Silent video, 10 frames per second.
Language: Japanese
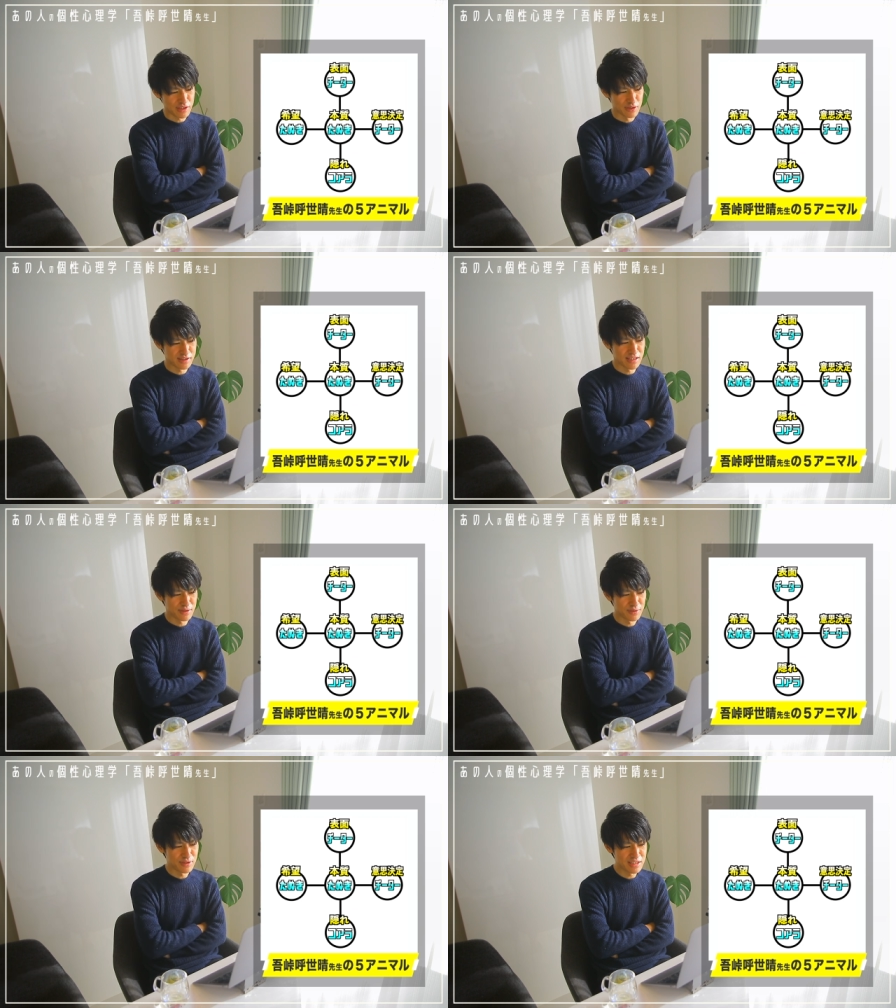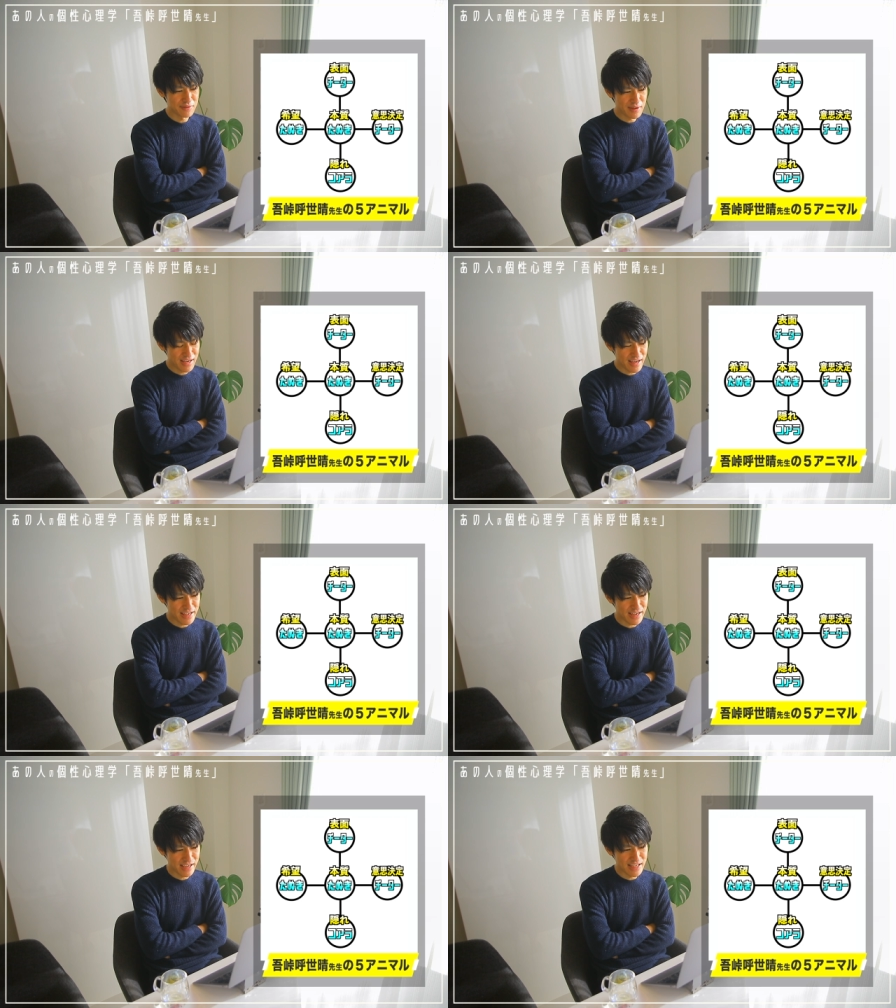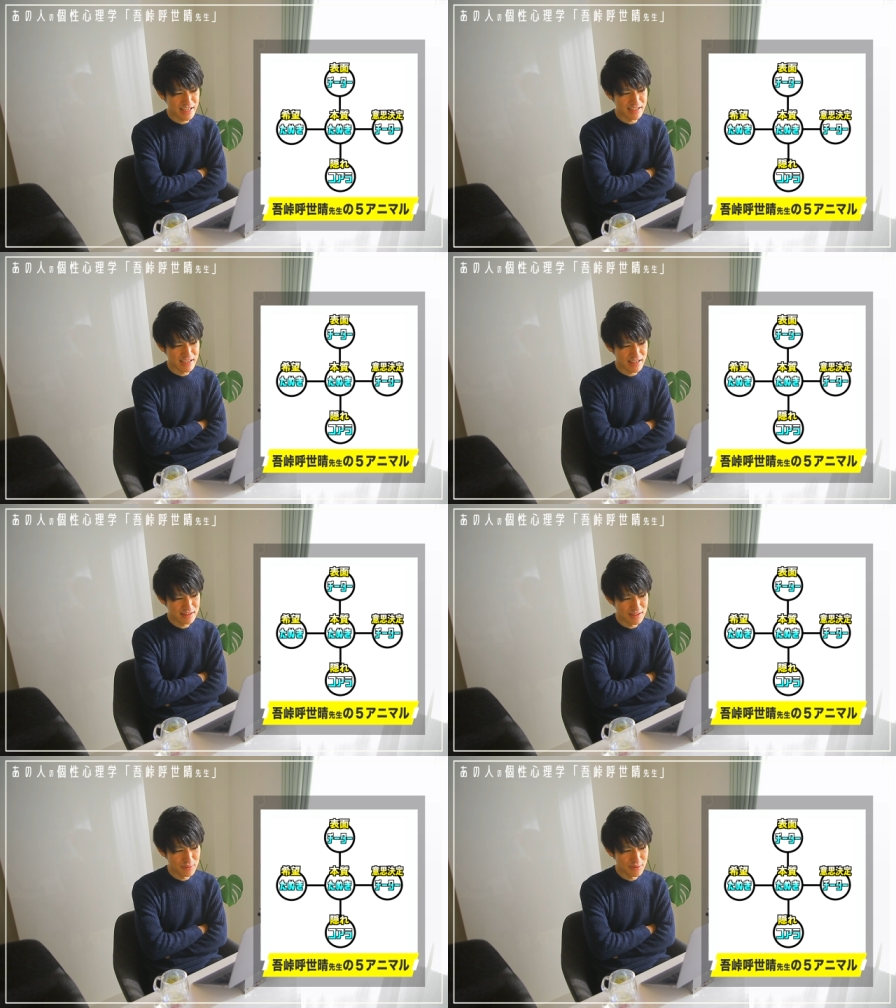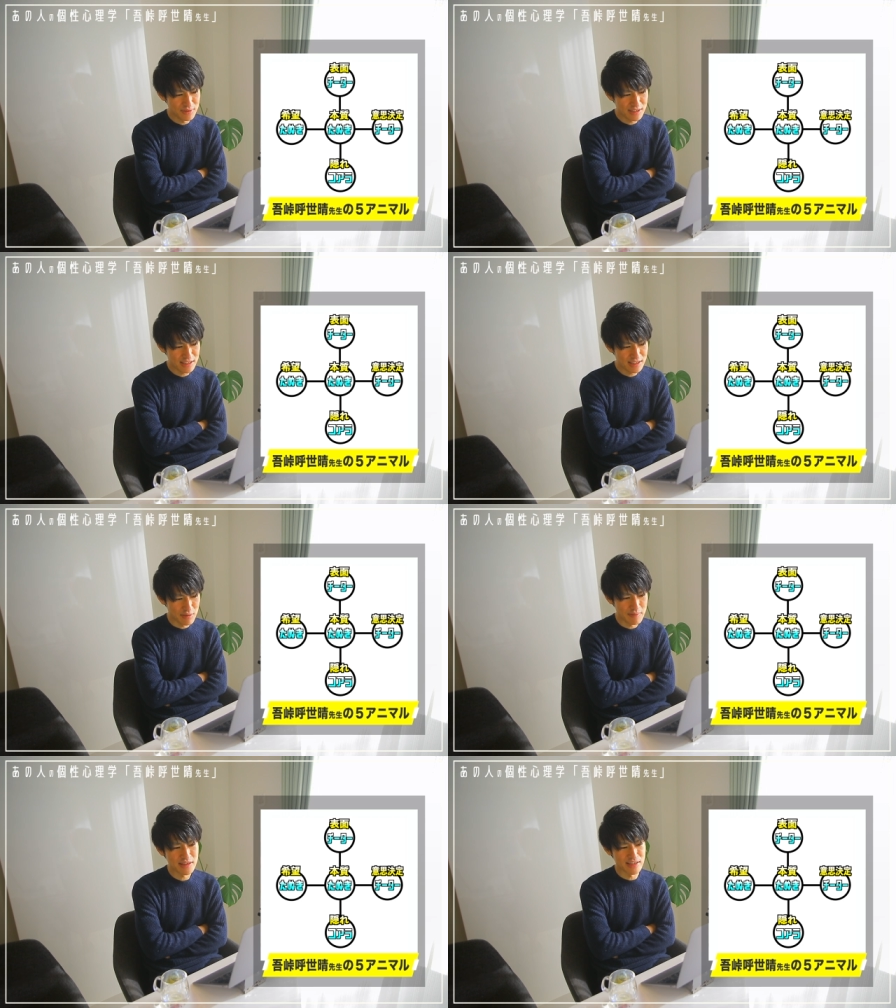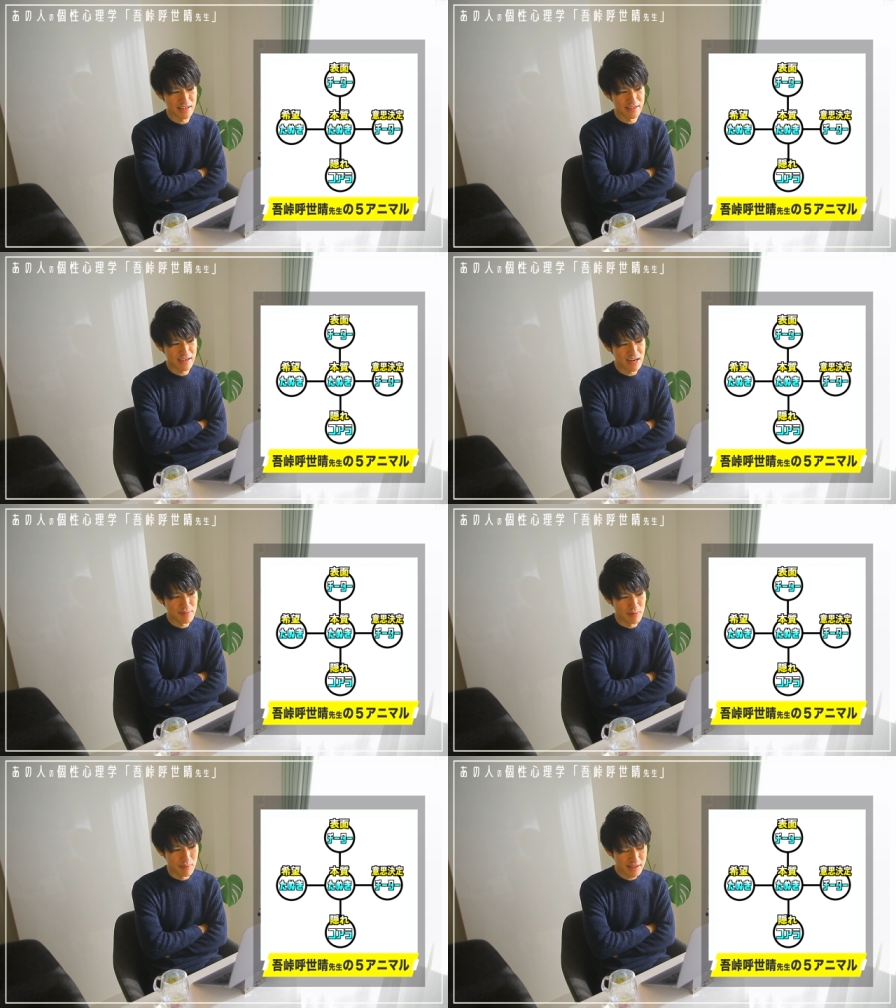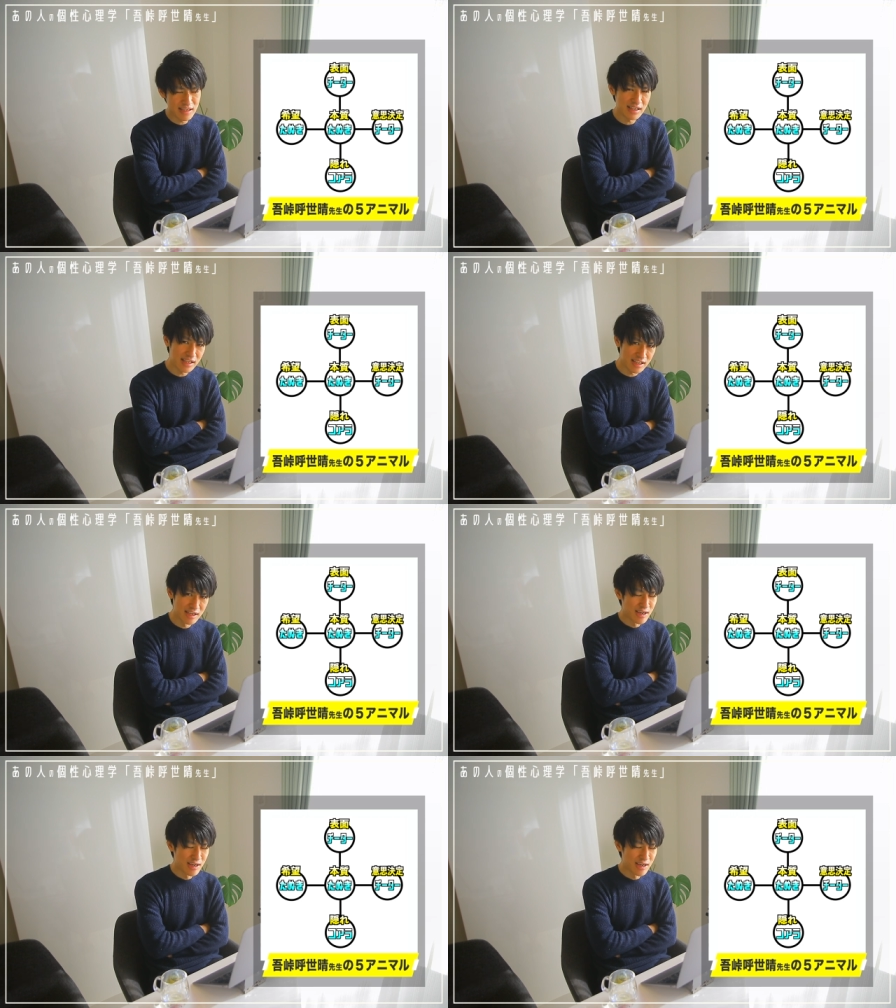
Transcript: いくっていう風には描けないかなっていう風に思いましたね。だからもう、まさに、